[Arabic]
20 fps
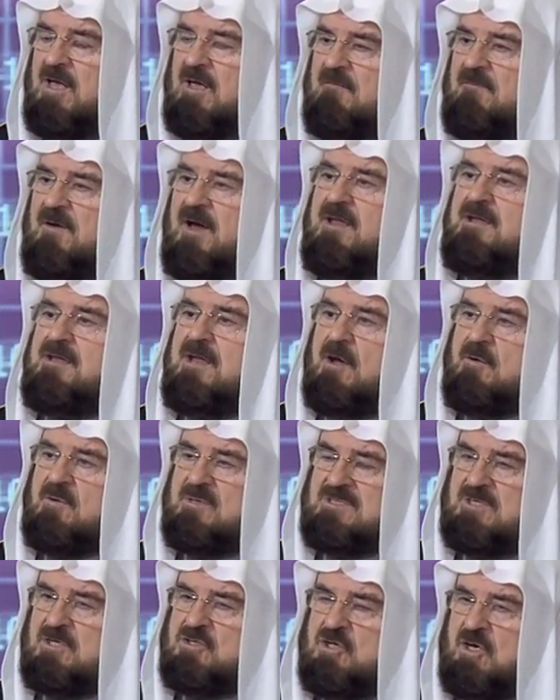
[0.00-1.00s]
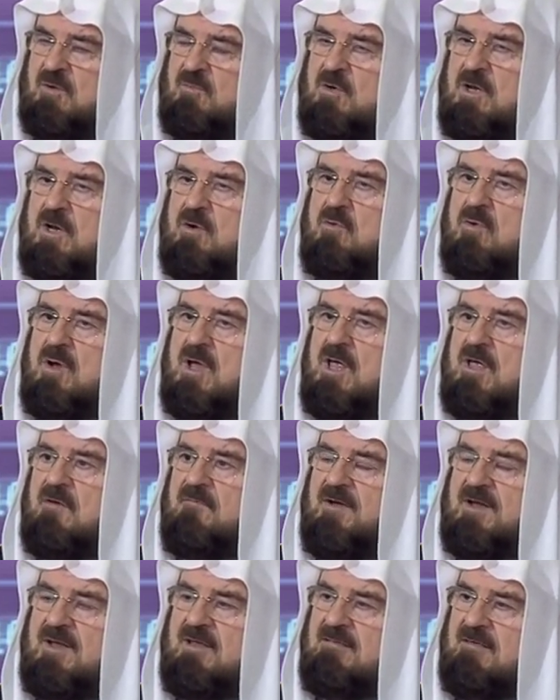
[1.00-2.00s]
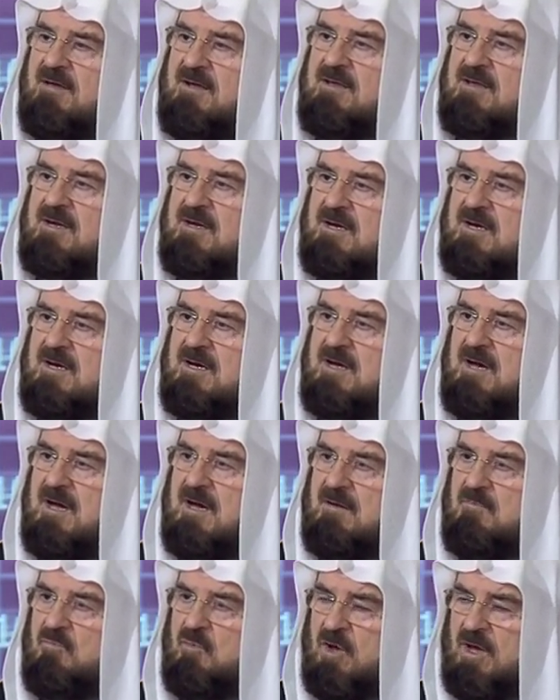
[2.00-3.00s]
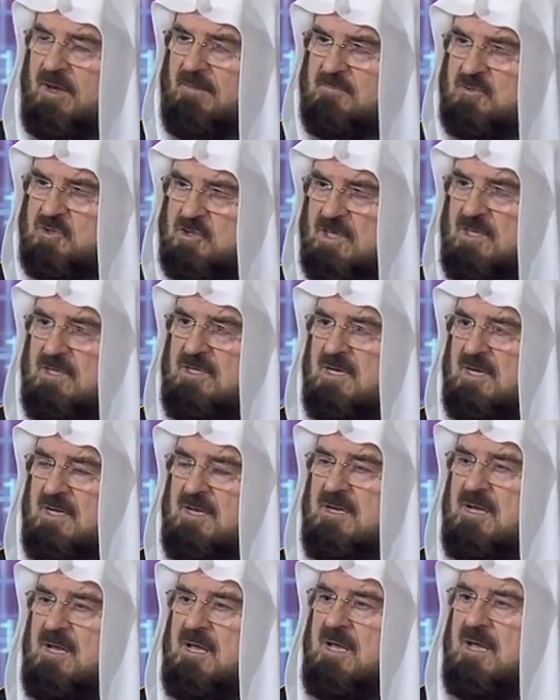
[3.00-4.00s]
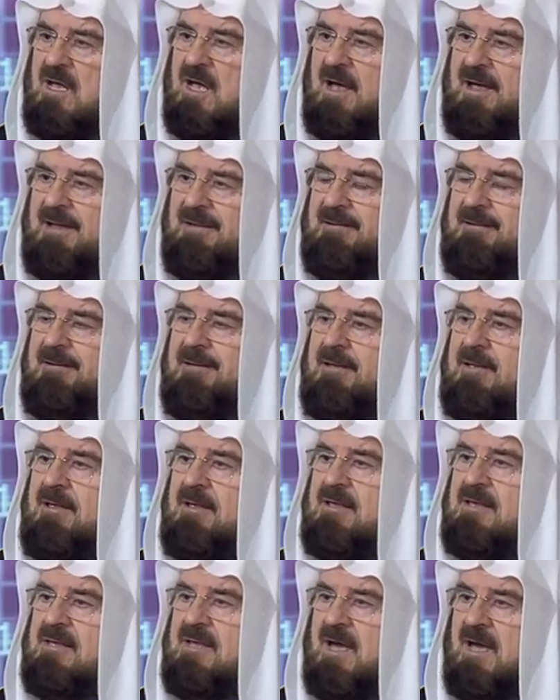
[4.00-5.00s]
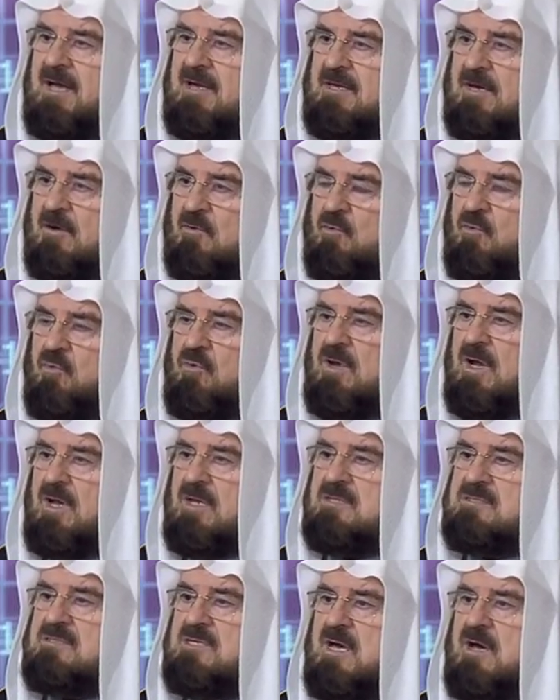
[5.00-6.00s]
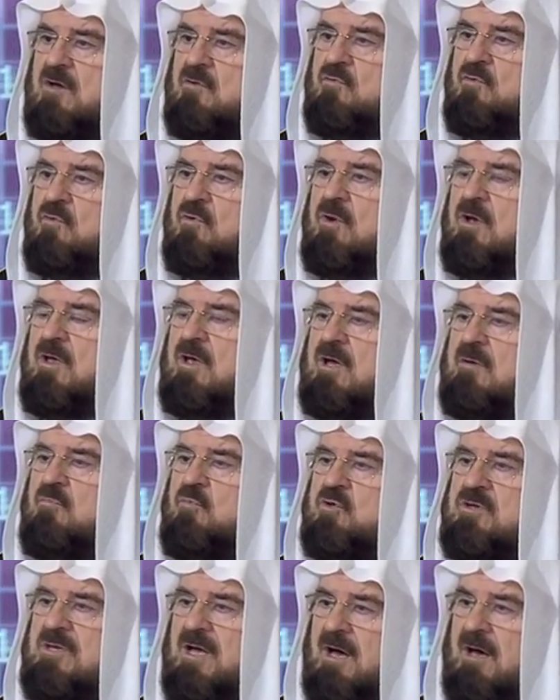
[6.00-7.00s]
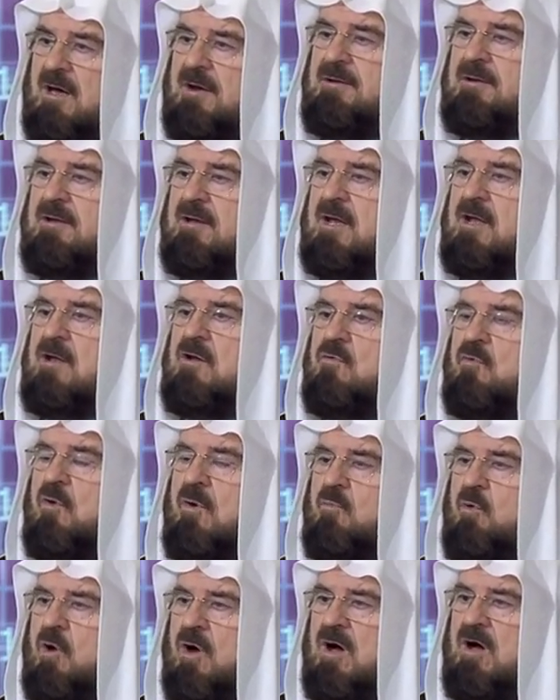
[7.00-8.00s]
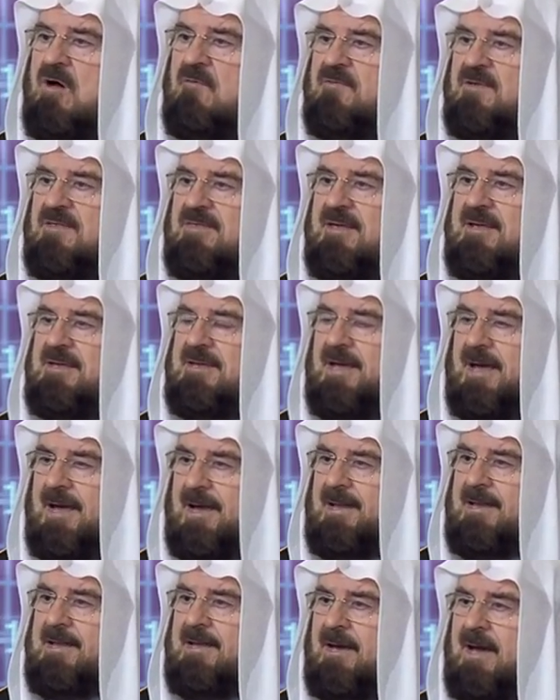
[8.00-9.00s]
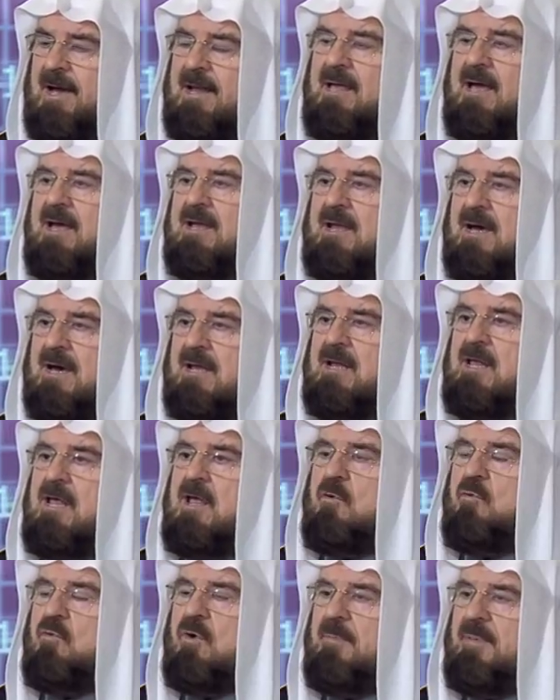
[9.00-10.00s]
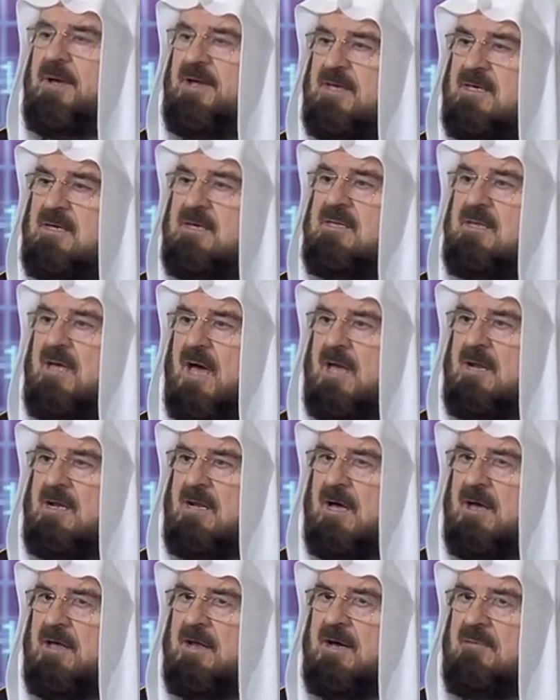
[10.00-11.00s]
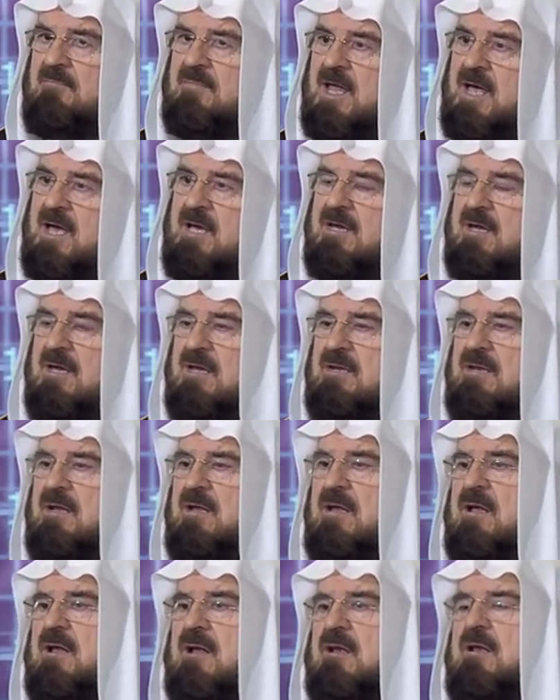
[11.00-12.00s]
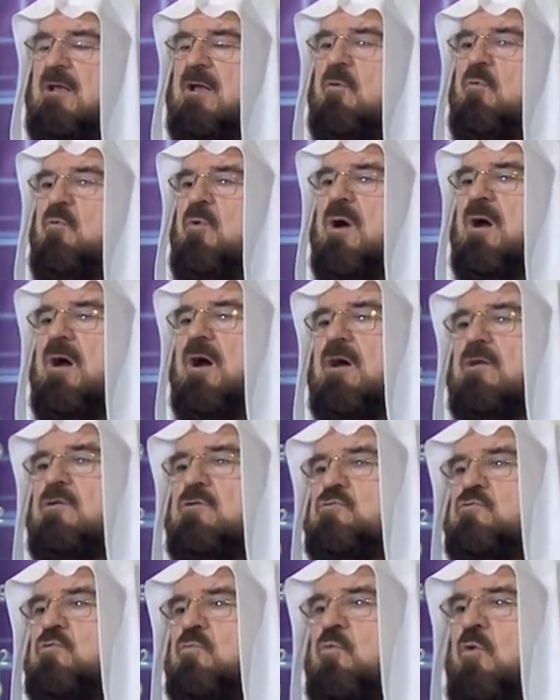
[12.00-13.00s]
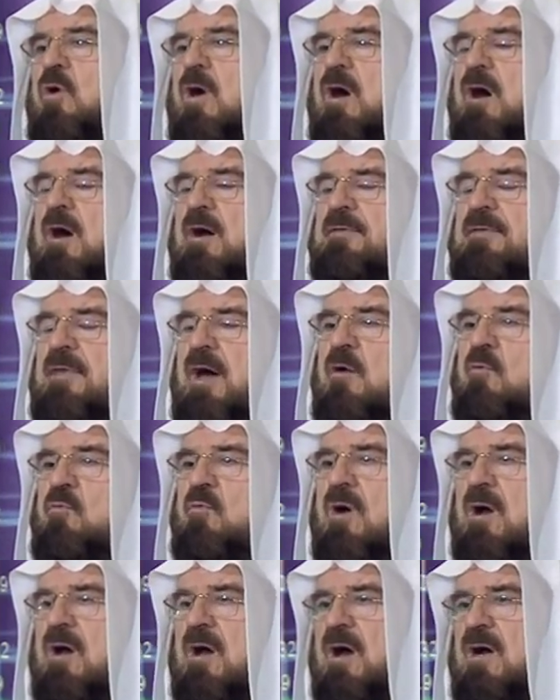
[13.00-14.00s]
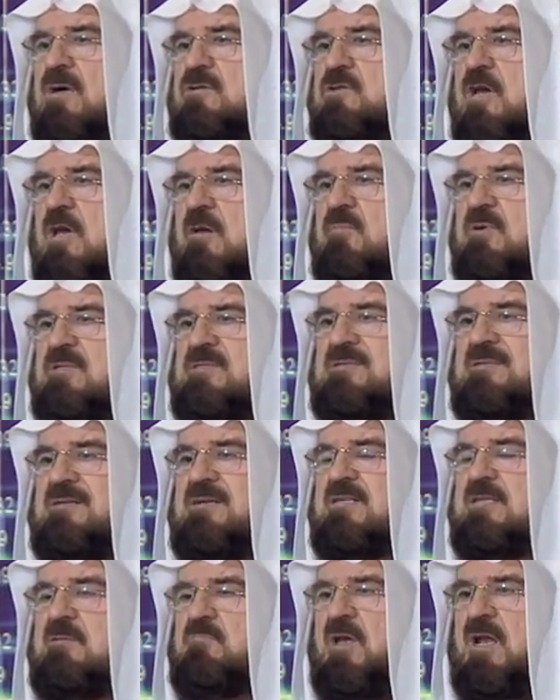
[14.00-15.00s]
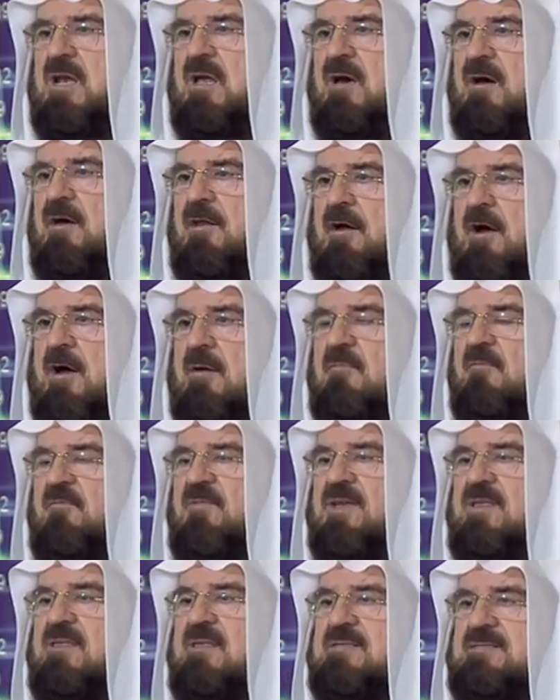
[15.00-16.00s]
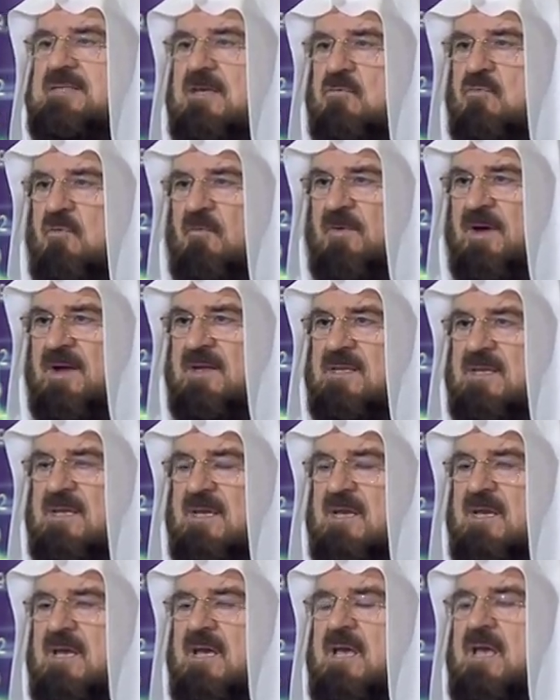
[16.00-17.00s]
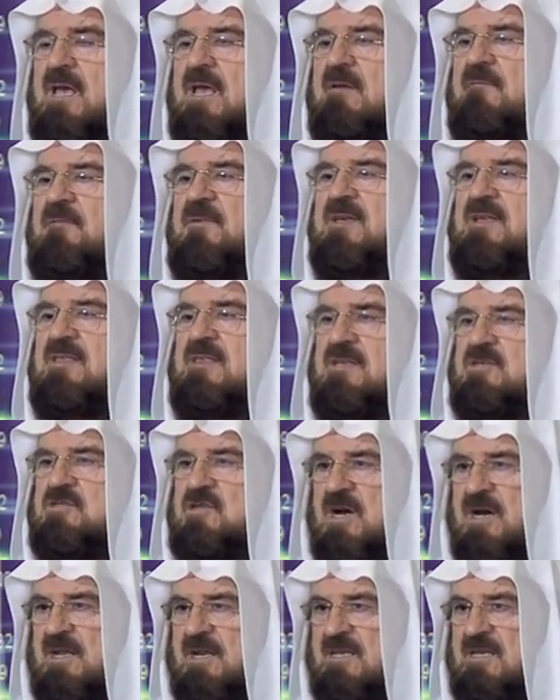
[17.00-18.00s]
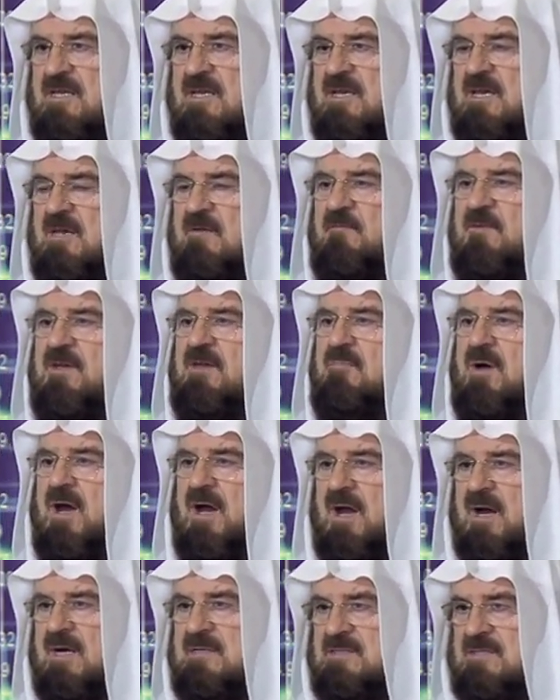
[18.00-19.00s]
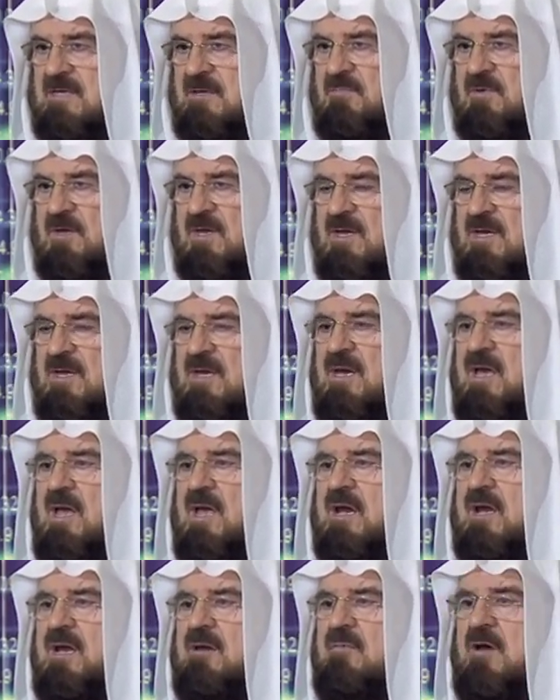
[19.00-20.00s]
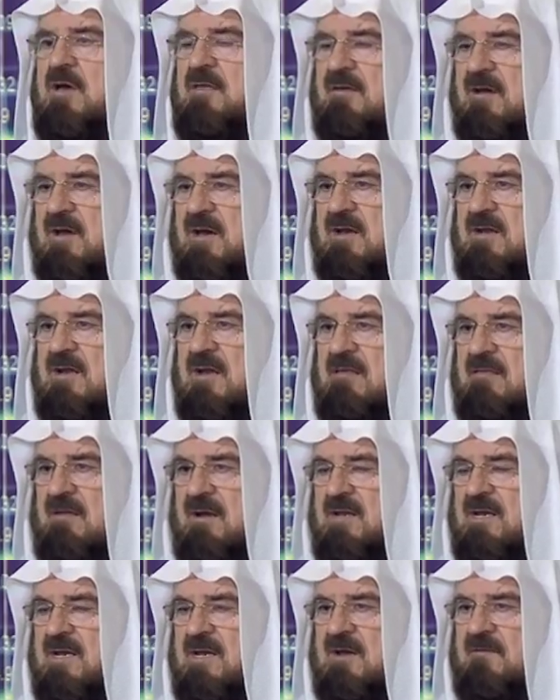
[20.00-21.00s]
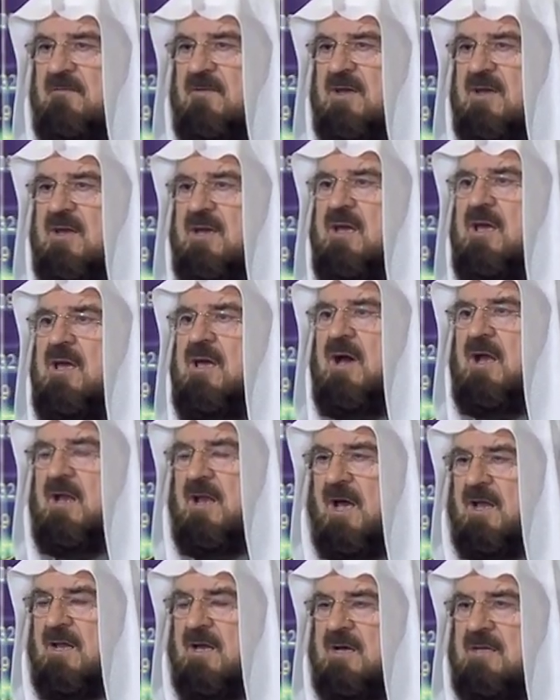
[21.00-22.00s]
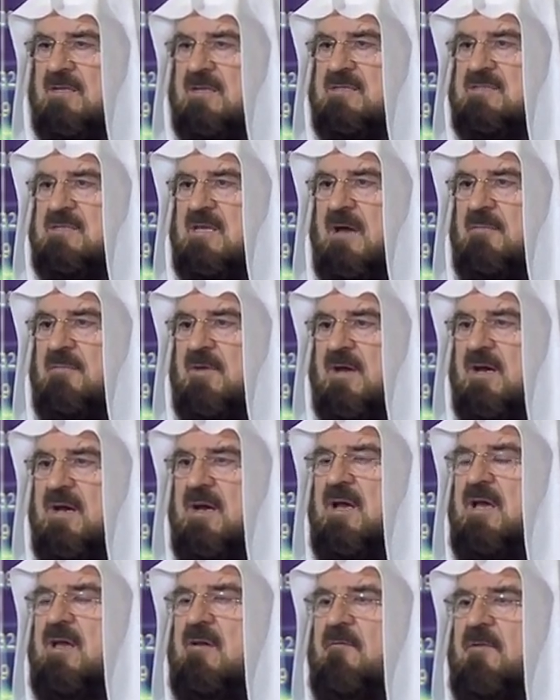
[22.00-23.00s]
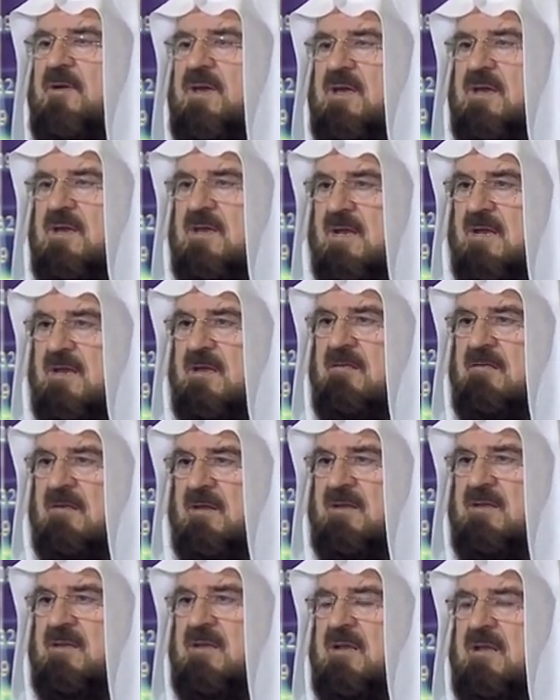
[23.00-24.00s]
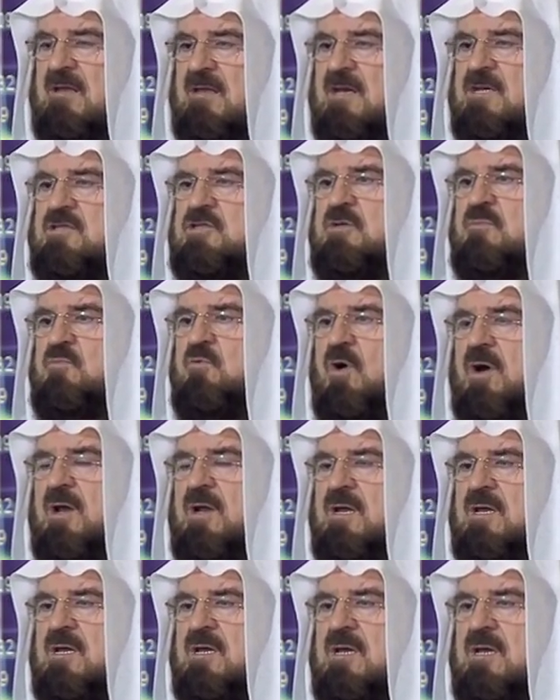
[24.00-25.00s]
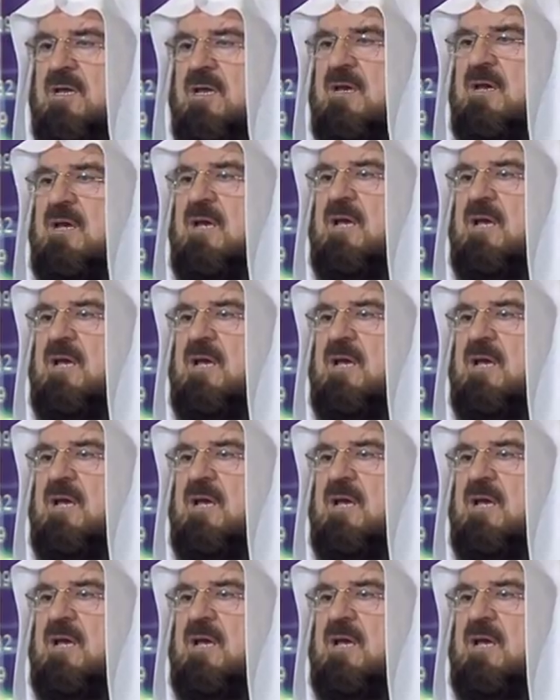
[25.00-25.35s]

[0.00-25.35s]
فأنا يستجاب له فلذلك مهم جدا أن يكون الإنسان متحريا ومحافظا على الحلال وبعيدا عن الحرام لكن لو وقعت شبهات أو وقع شيء بسيط من الحرام في تصرفاته في تجارته في مكاسبه كما ذكرنا ذلك في الحلقة السابقة فحينئذ يجب عليه